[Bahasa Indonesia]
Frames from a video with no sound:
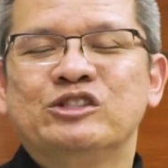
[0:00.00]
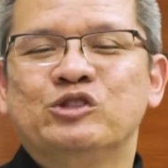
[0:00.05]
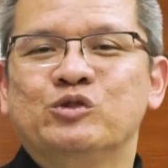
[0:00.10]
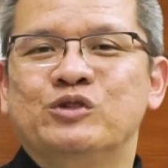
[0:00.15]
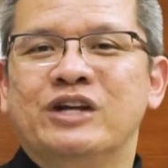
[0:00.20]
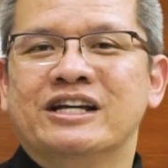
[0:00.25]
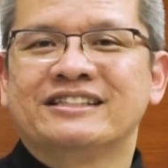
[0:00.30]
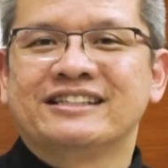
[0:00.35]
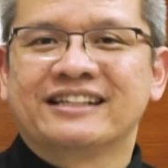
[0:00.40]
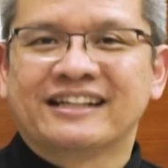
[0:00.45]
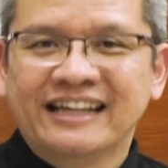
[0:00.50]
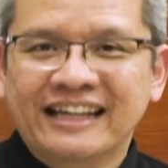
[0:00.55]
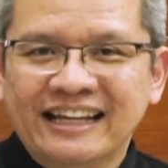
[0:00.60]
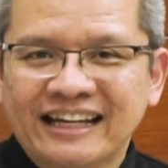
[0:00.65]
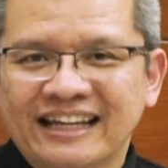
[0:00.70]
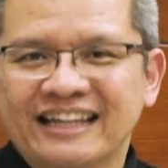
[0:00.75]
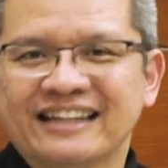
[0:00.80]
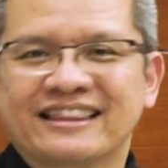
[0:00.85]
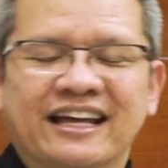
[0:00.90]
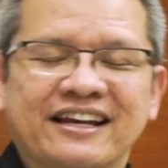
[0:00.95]
sudah
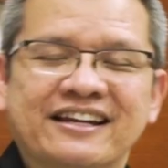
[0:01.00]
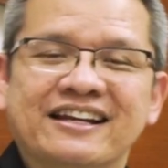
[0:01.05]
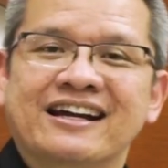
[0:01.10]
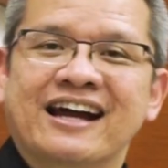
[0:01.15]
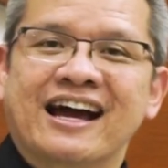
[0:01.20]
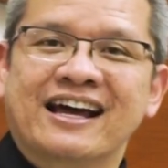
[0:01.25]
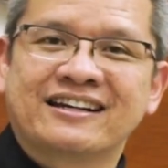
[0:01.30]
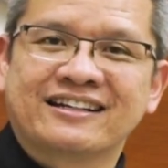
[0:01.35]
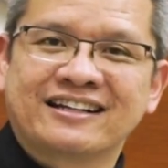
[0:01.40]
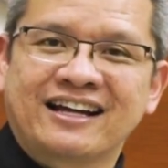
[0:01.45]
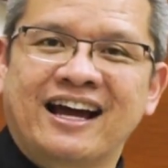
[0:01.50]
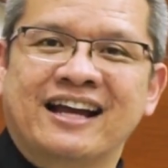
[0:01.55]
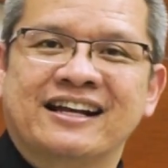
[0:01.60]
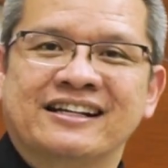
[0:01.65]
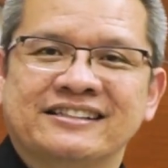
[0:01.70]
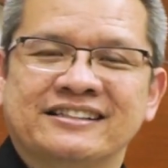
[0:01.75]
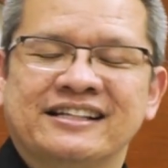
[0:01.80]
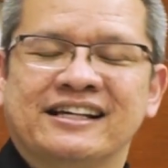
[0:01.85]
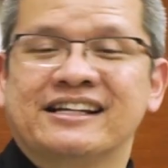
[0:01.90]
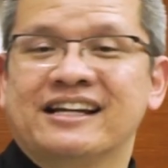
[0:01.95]
sering kita
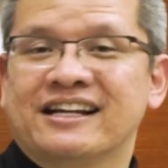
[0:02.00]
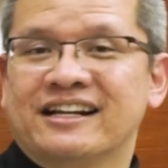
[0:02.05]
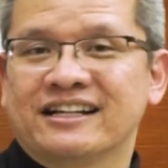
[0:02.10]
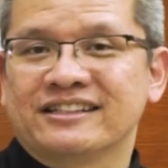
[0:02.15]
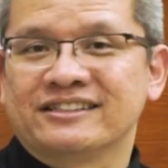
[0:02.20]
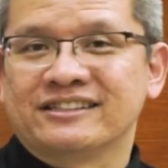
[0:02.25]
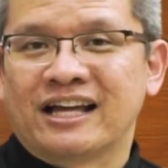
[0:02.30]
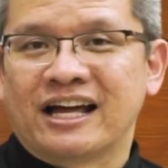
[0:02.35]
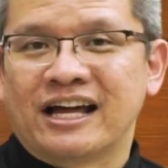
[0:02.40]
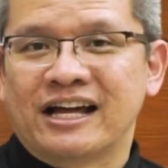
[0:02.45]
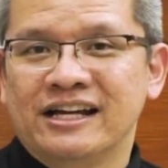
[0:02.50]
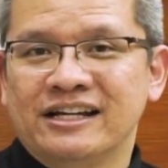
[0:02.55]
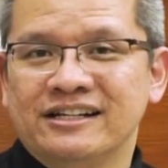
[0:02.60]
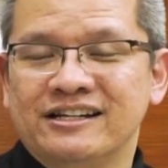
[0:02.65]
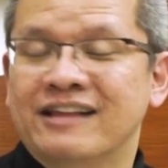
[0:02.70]
dengarkan saya rasa